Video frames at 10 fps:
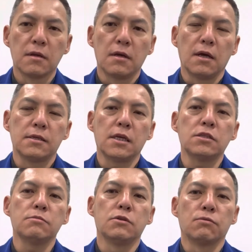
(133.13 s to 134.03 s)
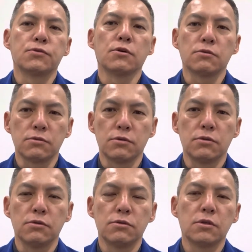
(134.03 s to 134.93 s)
え設備の腐
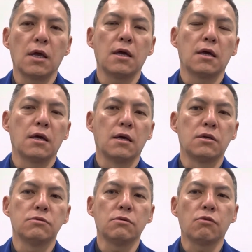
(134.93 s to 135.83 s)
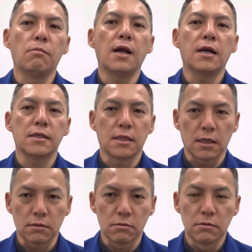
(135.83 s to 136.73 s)
食で、え非常に困られてた
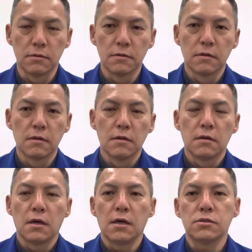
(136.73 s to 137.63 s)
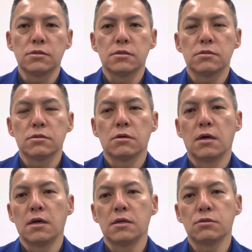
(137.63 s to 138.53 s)
と。えー
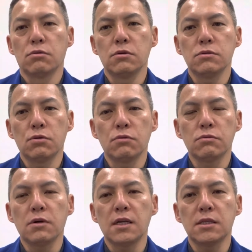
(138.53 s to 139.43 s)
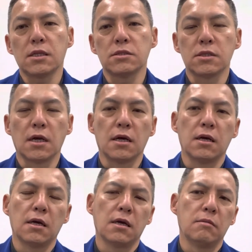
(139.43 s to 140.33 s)
えー、それそういうことがあってですね、
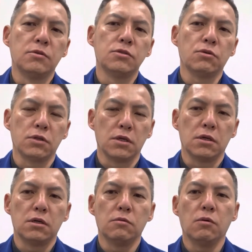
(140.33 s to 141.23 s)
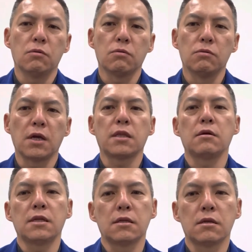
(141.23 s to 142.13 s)
えー、水処理をこうやっ
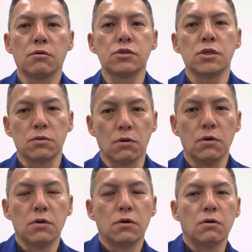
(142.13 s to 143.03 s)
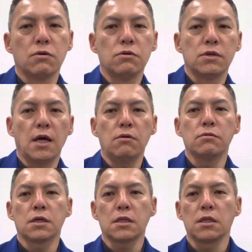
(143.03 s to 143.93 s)
てほしいという依頼を
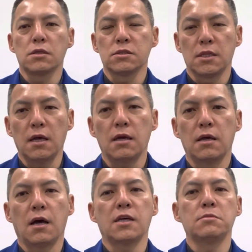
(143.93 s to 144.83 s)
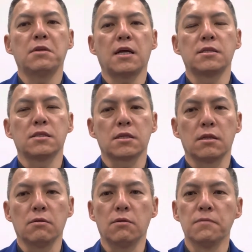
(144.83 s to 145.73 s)
受けてですね、えー、始めたんですけ
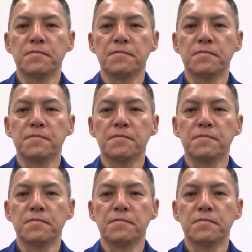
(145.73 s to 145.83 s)
ど